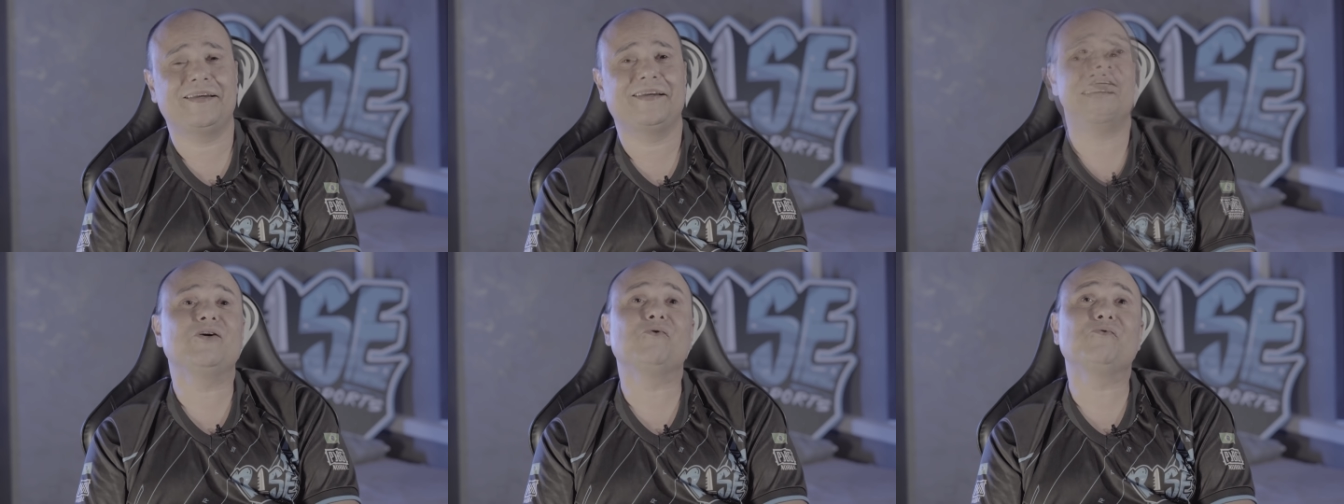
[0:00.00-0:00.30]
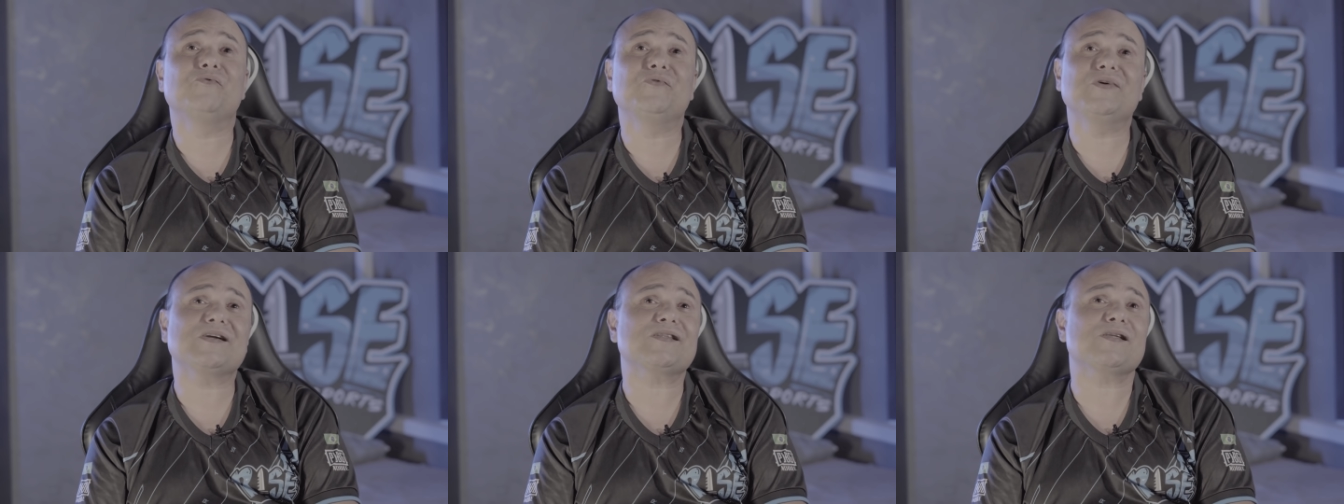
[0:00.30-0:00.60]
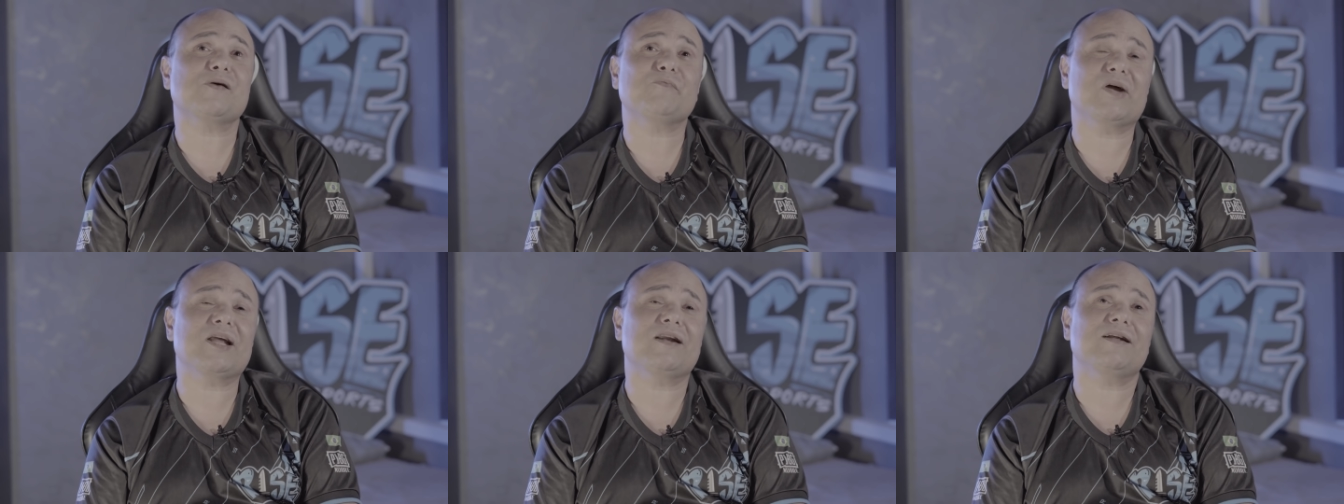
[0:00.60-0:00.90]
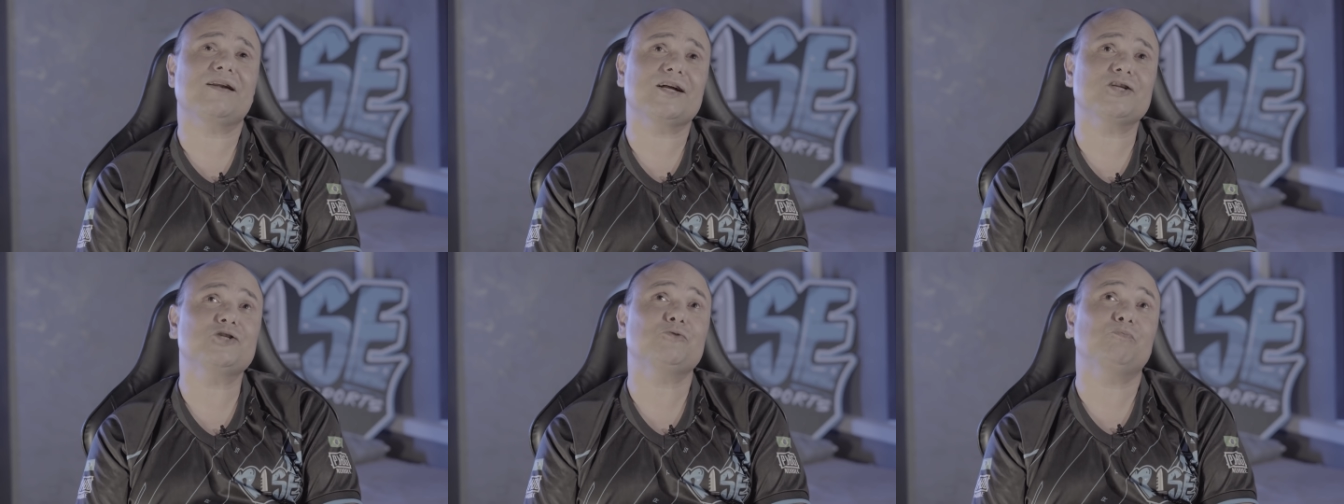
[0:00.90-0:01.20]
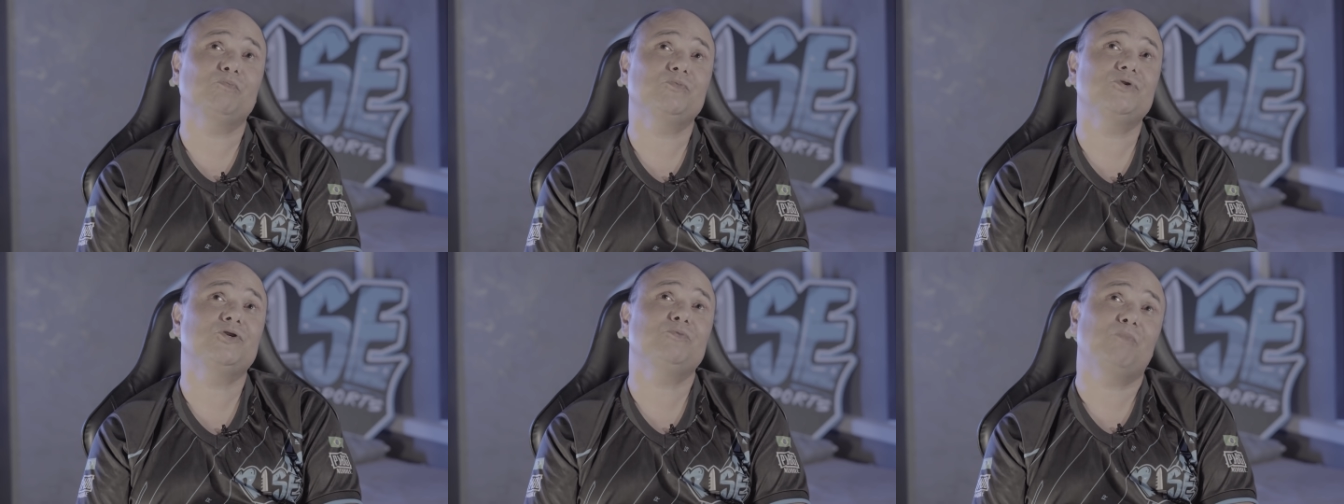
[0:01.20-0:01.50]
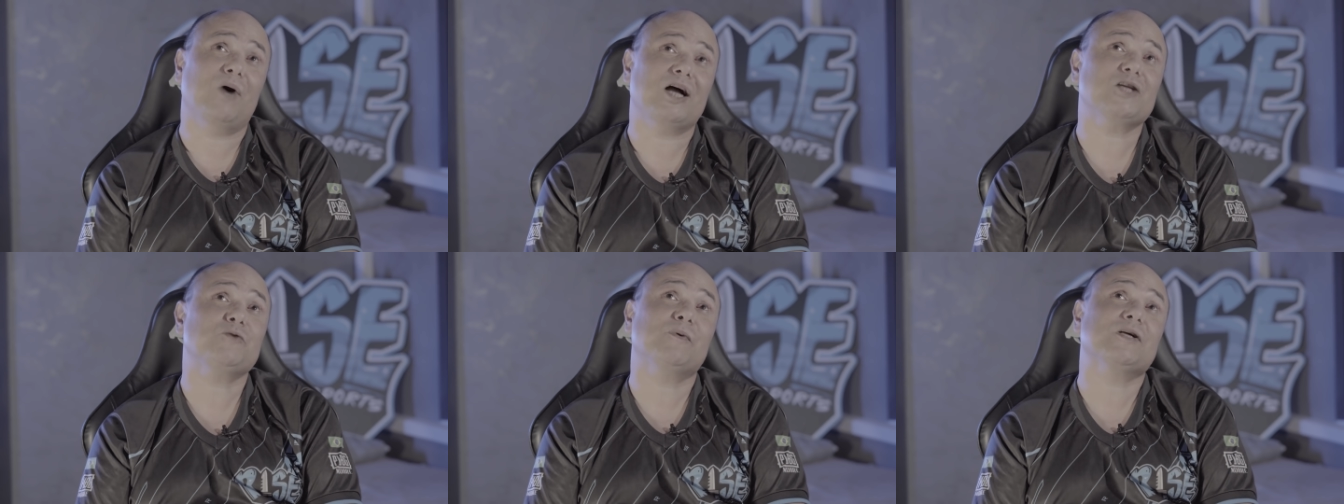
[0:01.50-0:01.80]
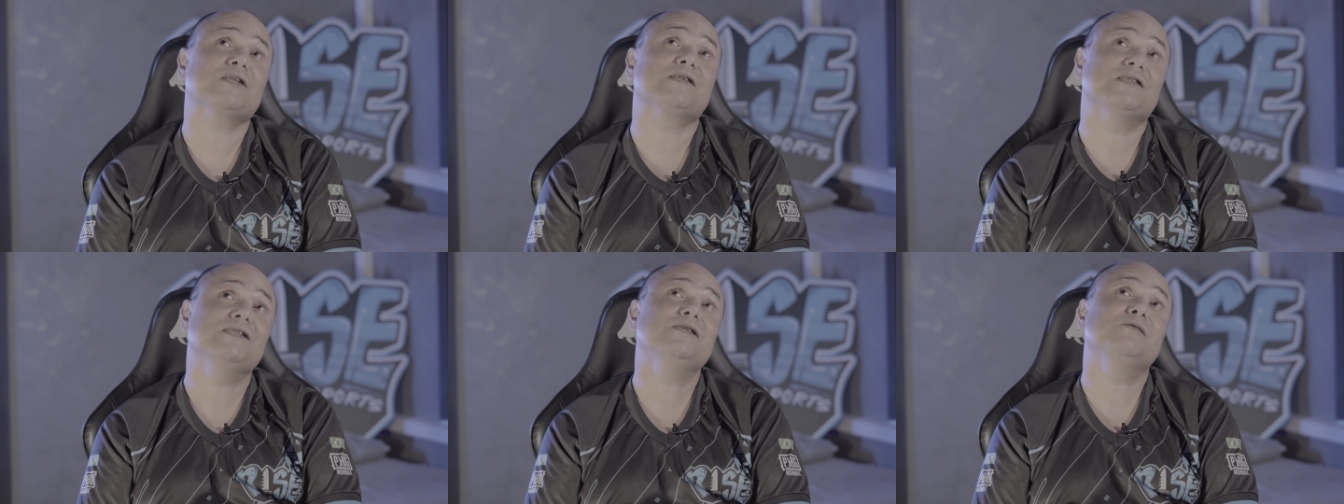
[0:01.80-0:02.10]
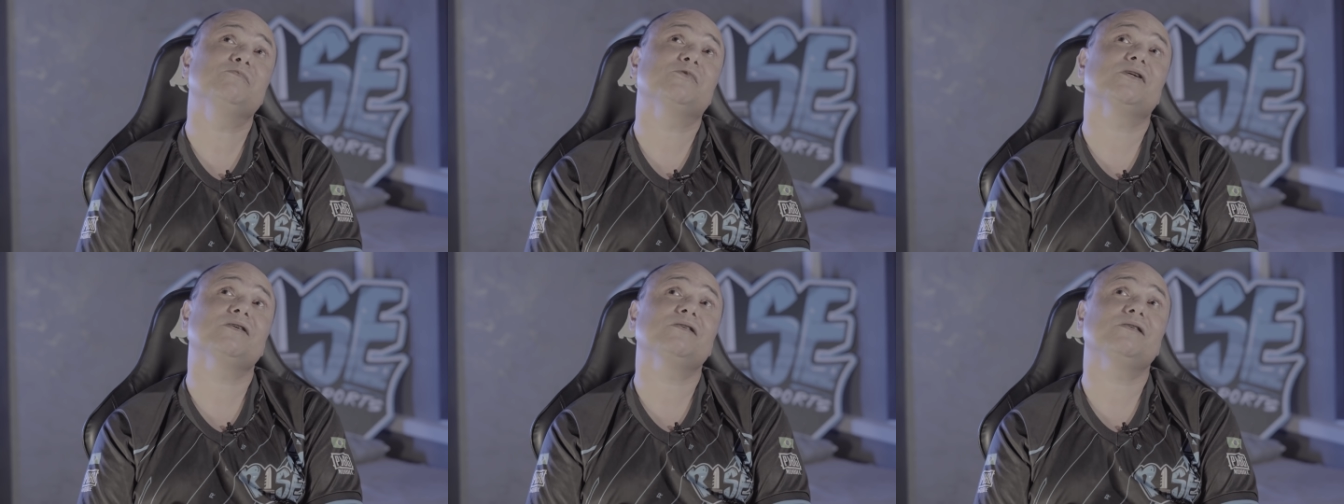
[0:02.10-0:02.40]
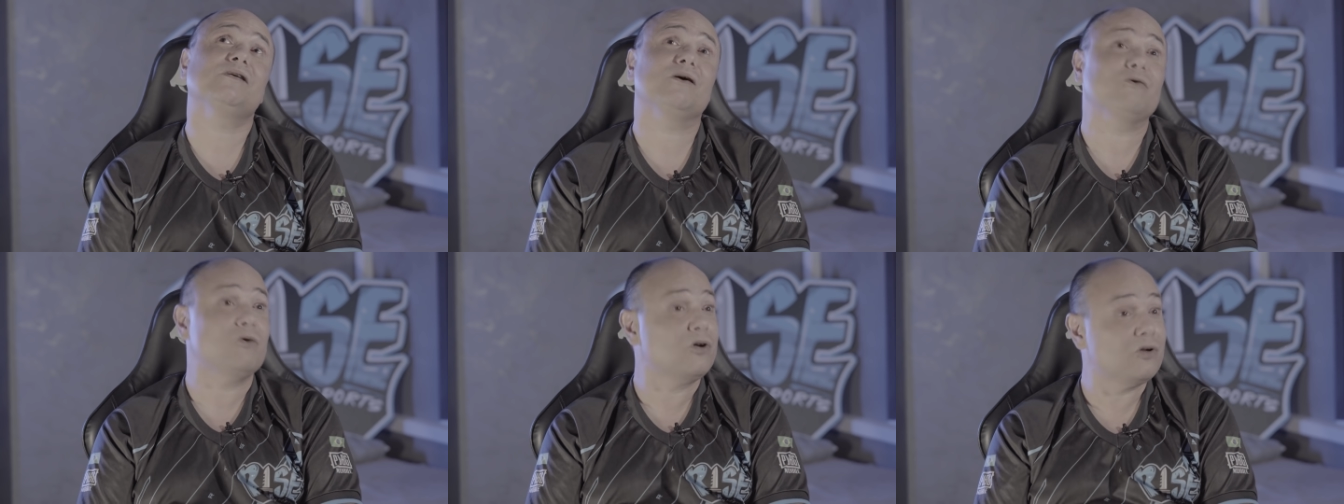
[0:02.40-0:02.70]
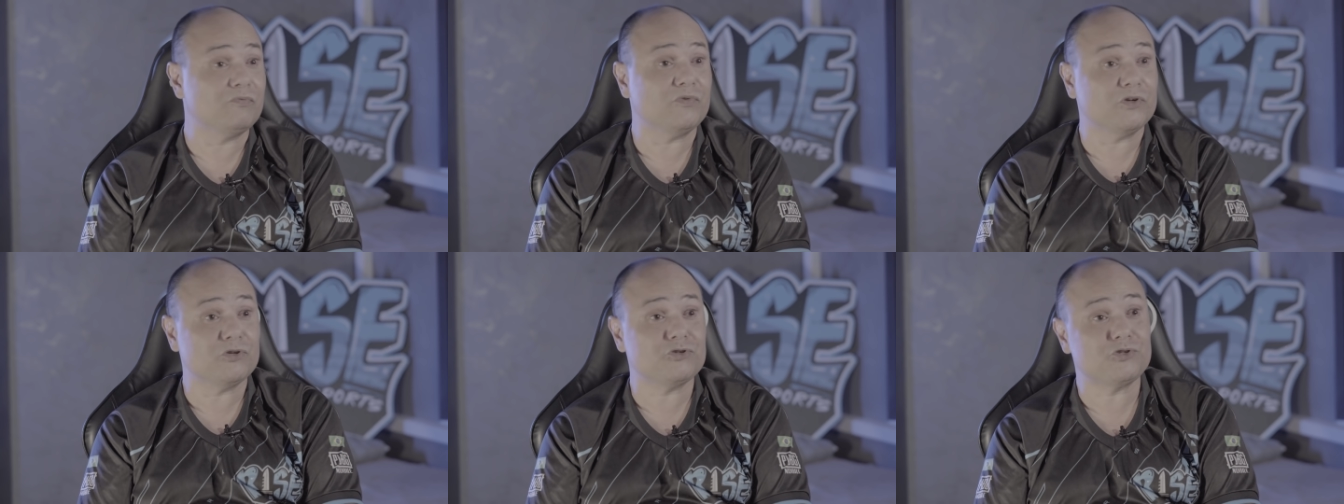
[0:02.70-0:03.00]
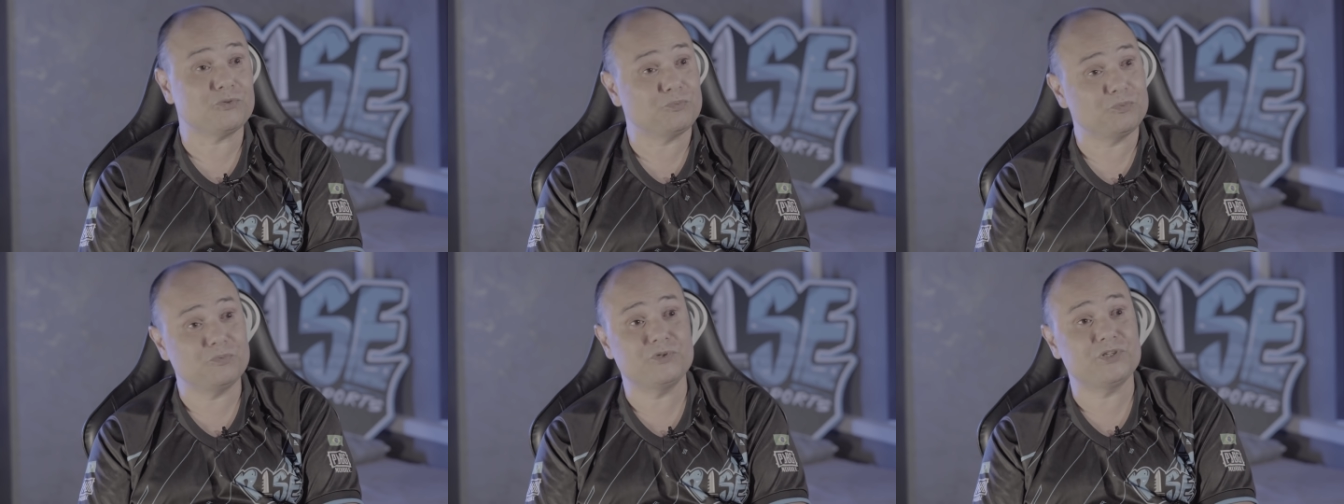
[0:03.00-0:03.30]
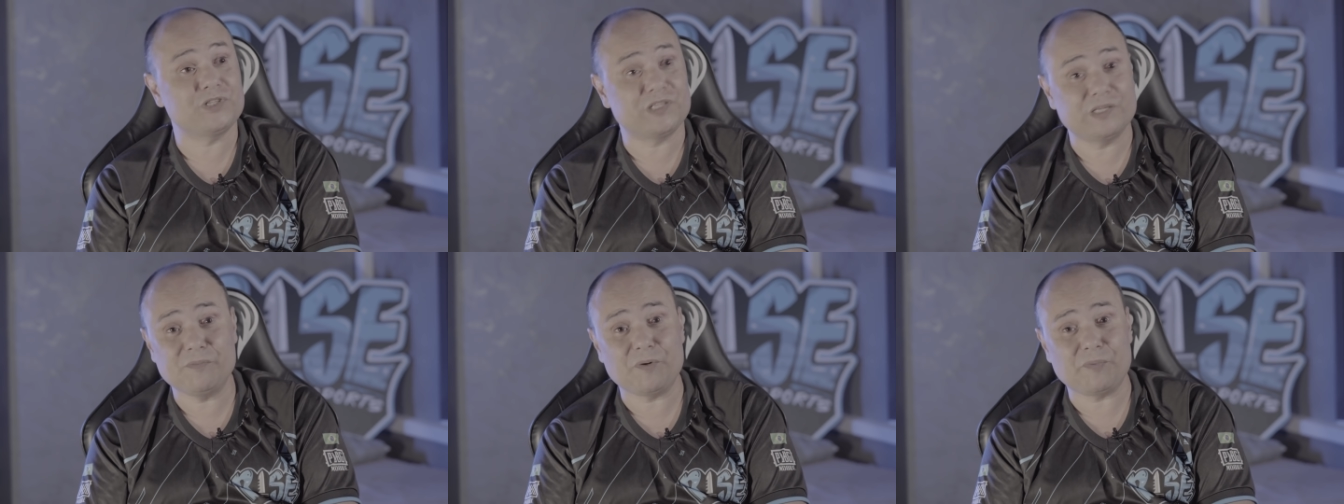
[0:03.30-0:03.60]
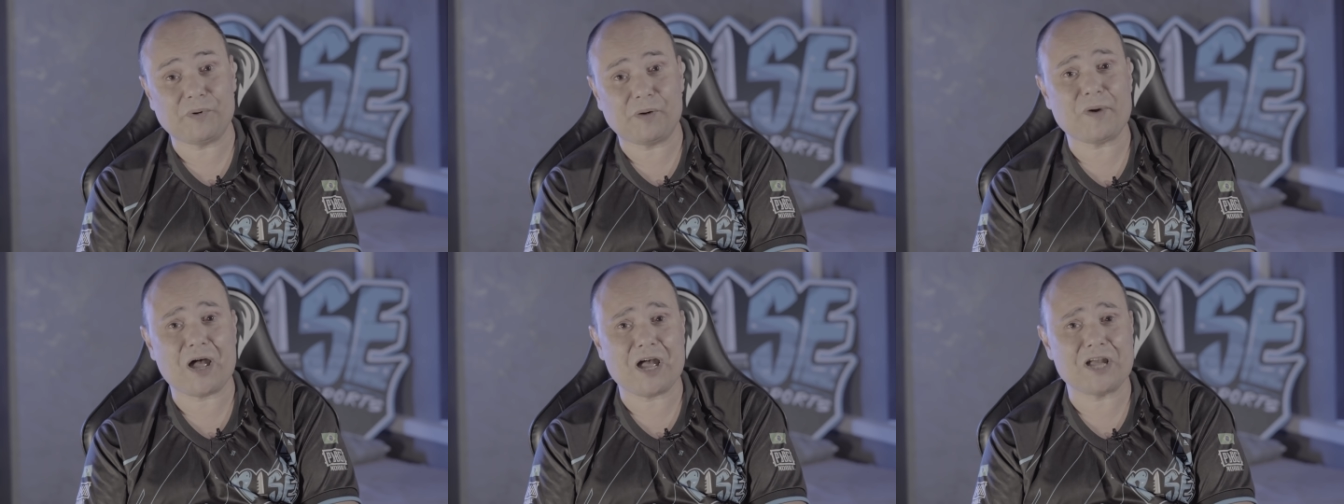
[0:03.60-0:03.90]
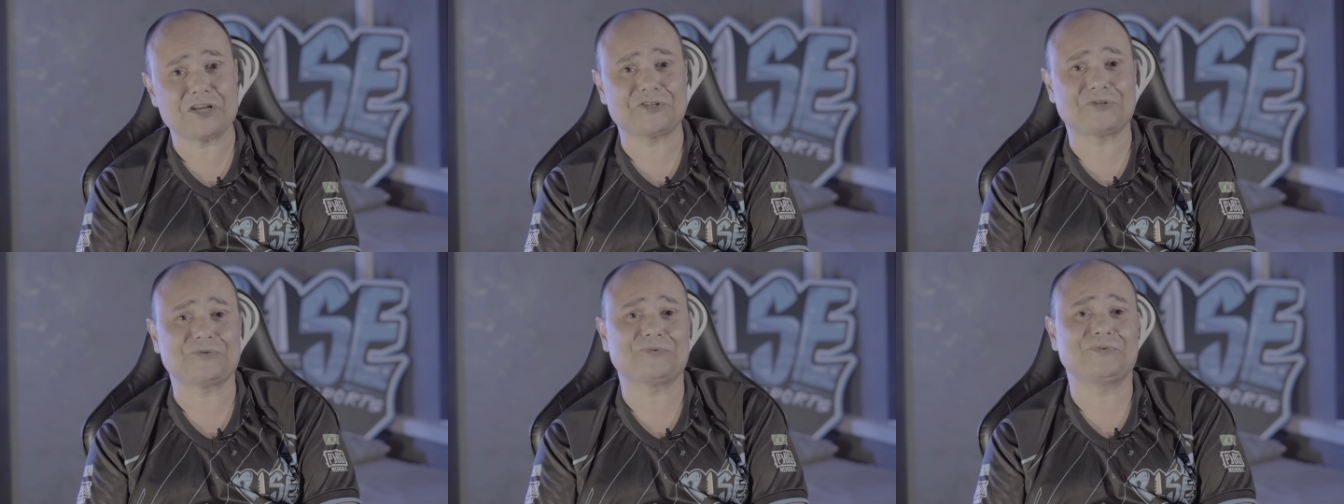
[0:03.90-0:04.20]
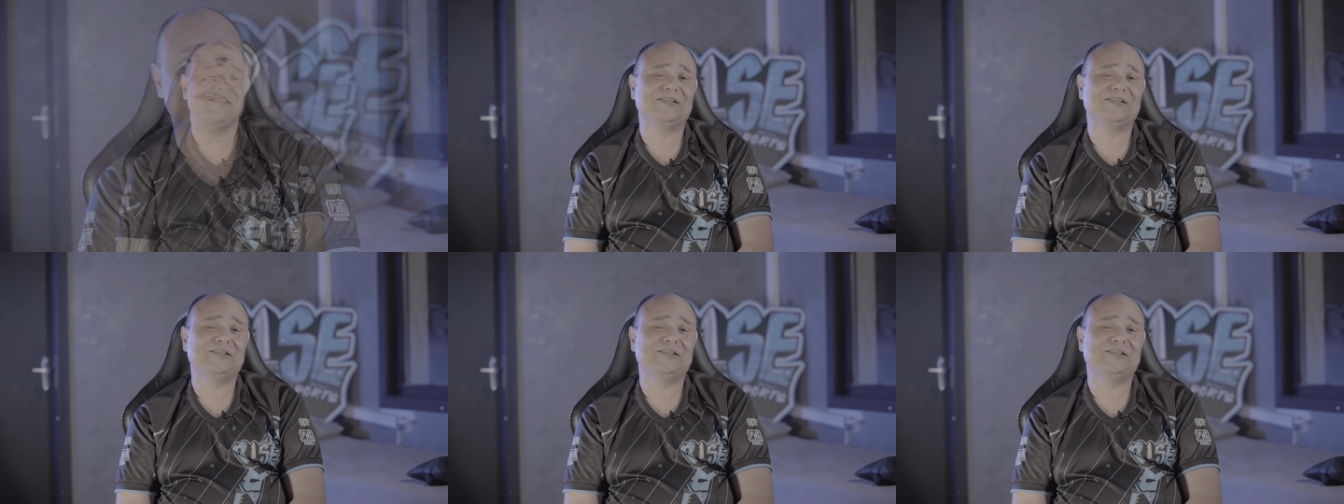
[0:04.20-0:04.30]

eu vi a tabela lá de, de baixo para cima, agora eu vejo de, de cima para baixo.